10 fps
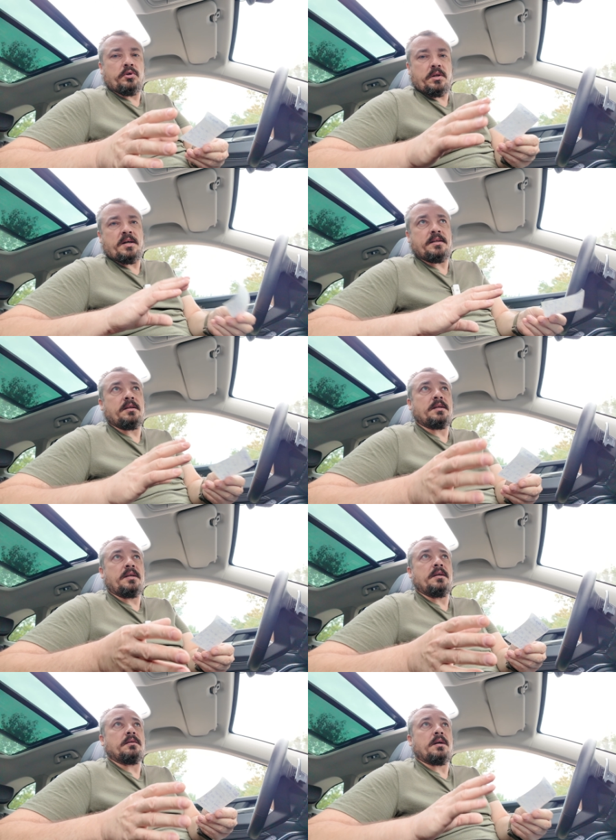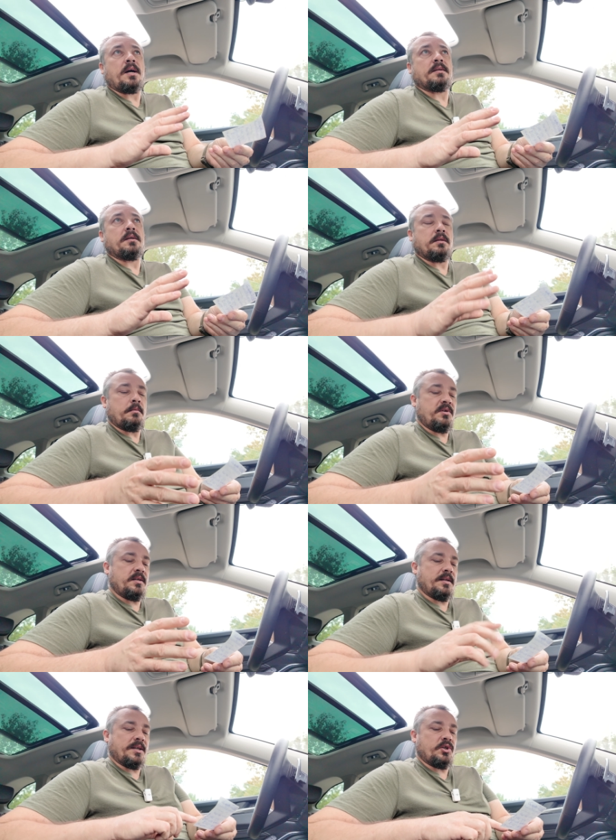то есть разница есть. Акции там
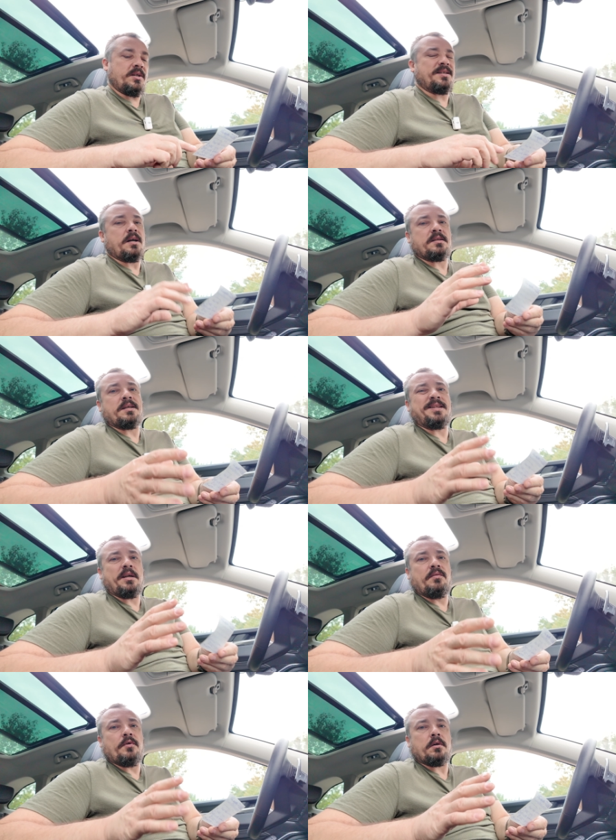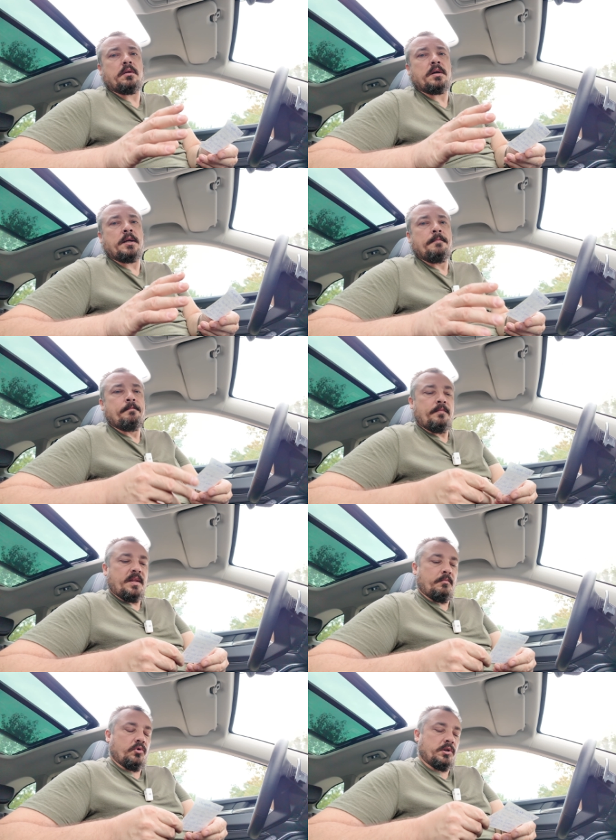есть, также есть акции на инверторы.
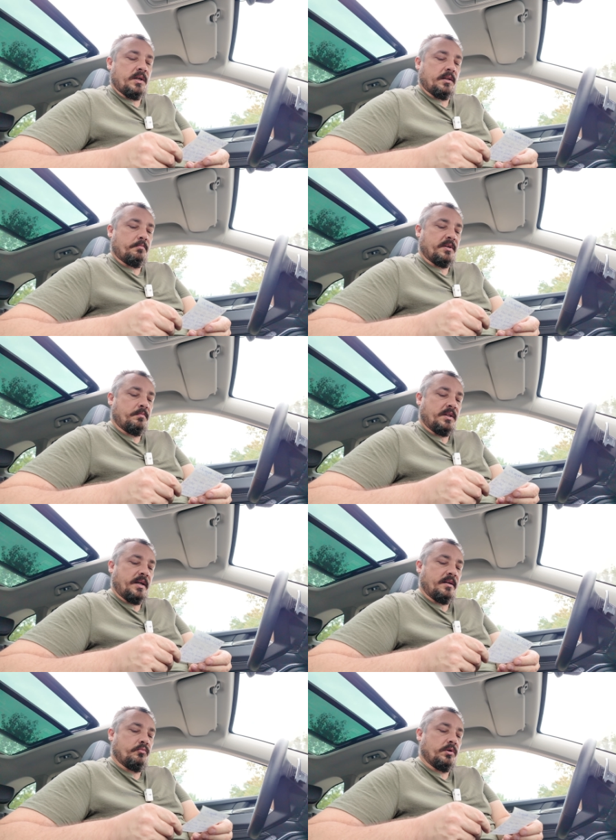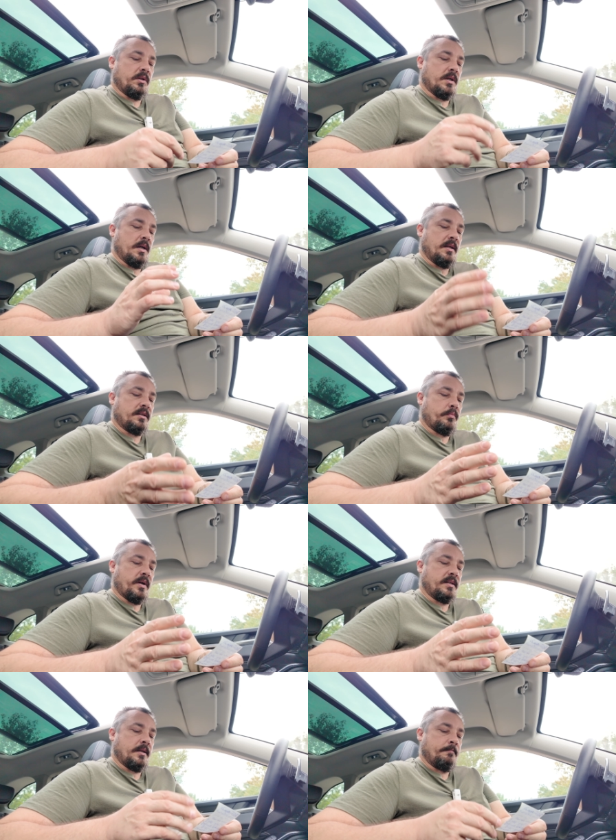Можно это посмотреть будет на
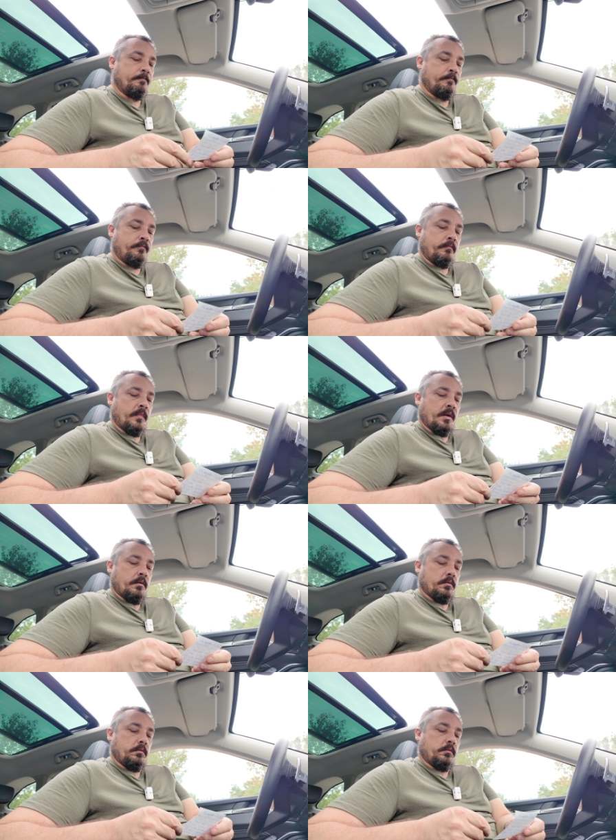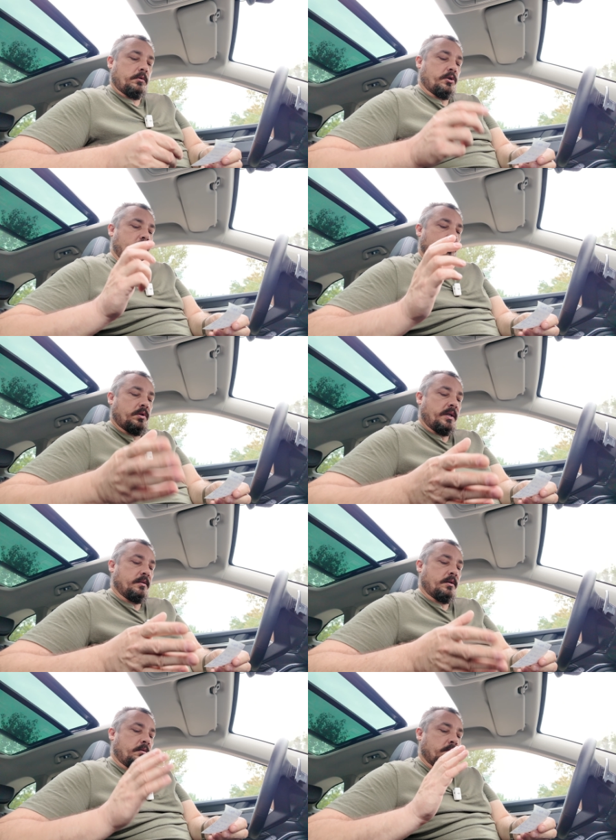Алиэкспрессе.
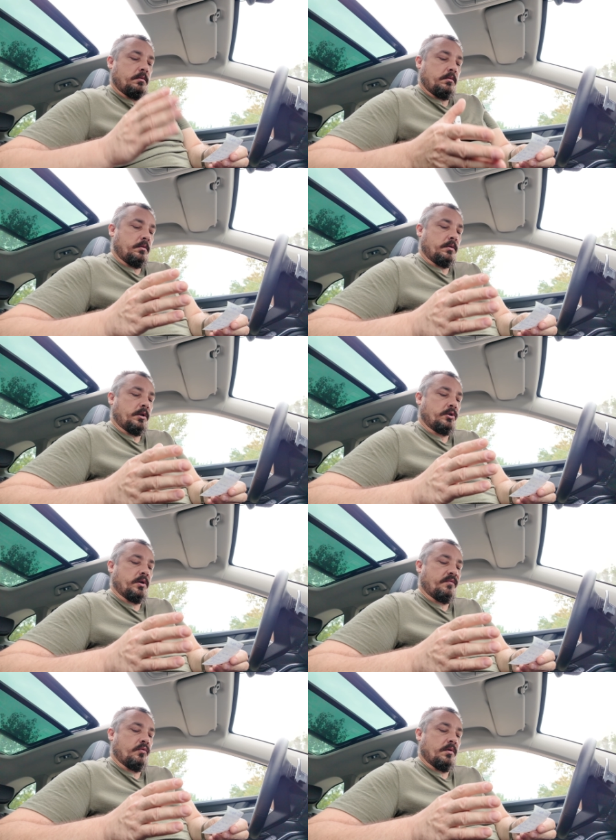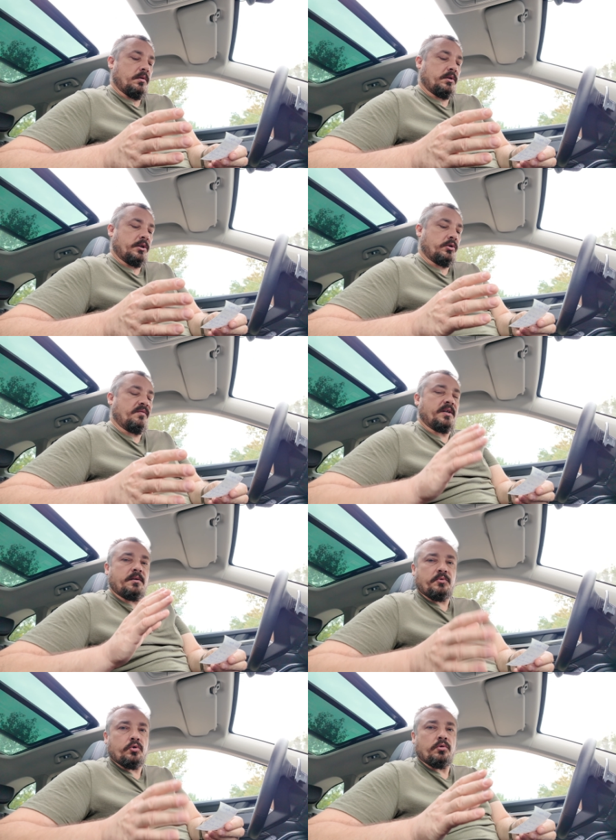630, э,
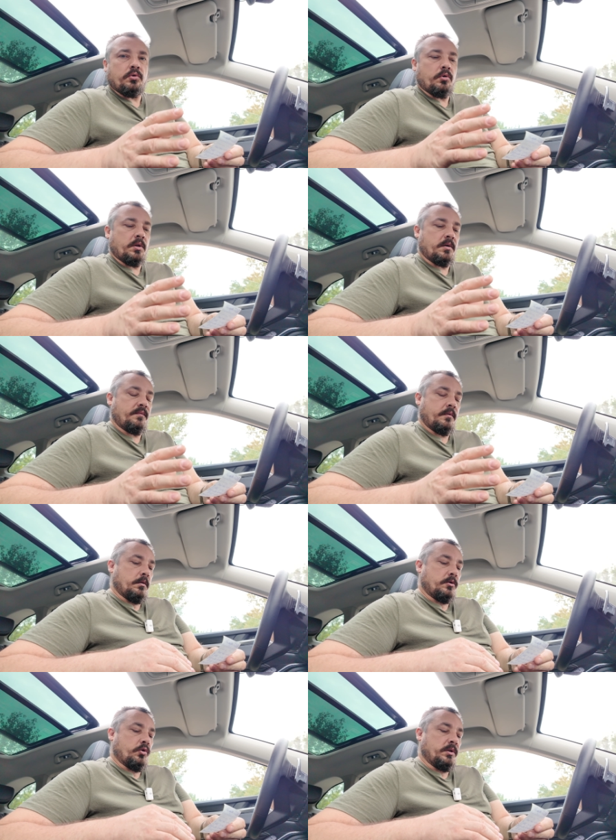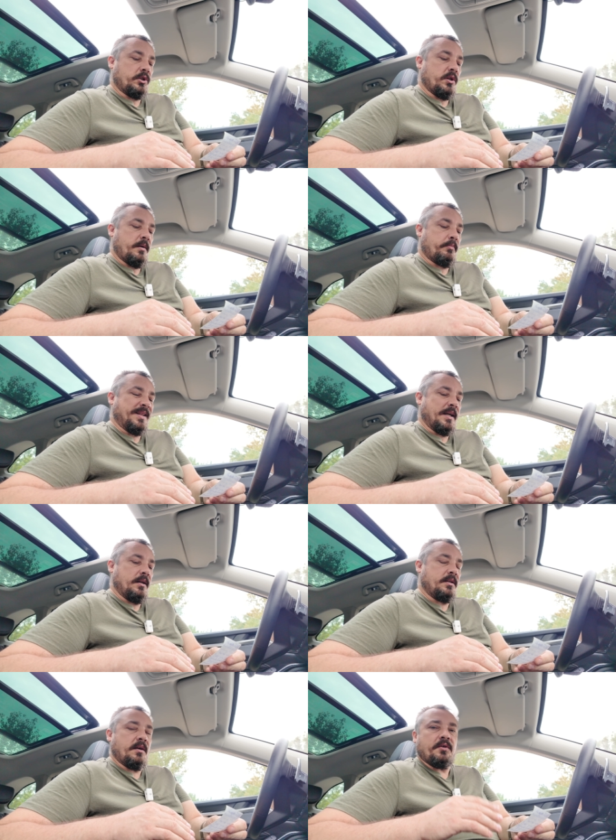1800 долларов. Солнечные
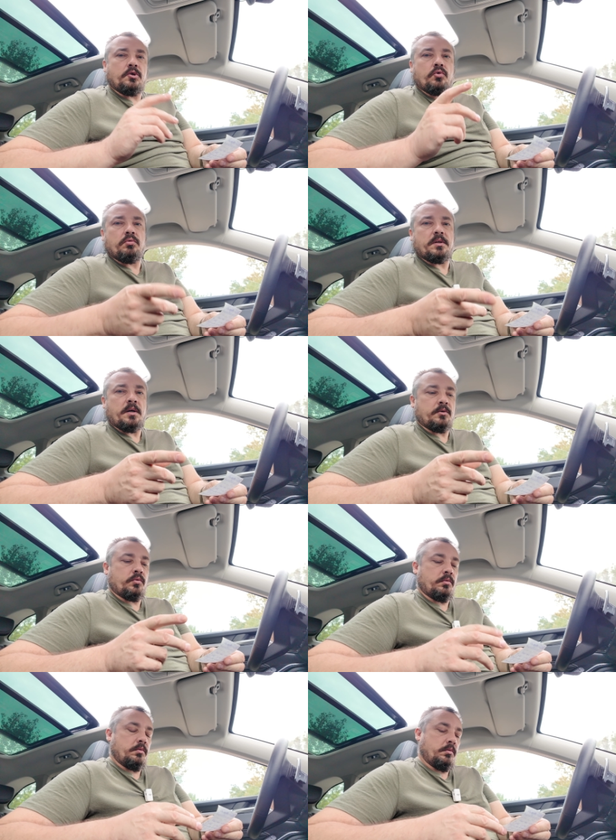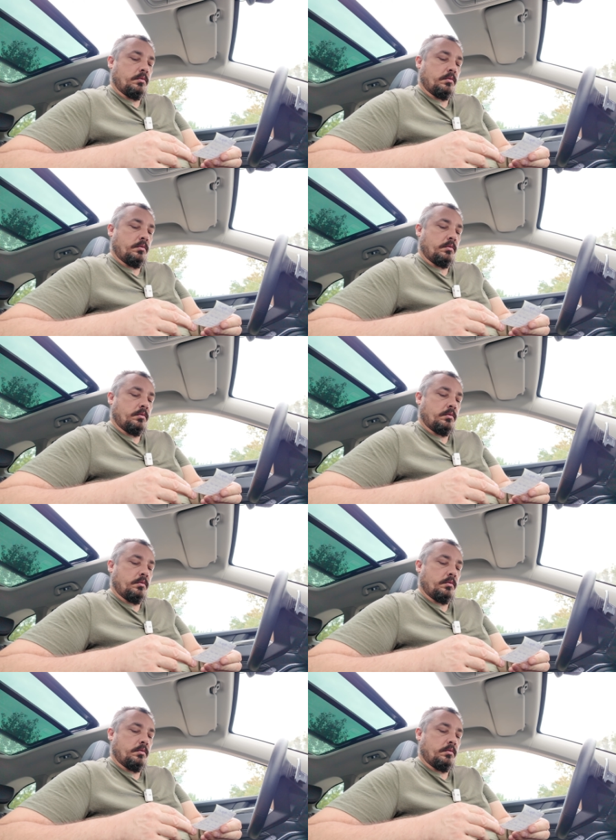панели 9 штук сразу.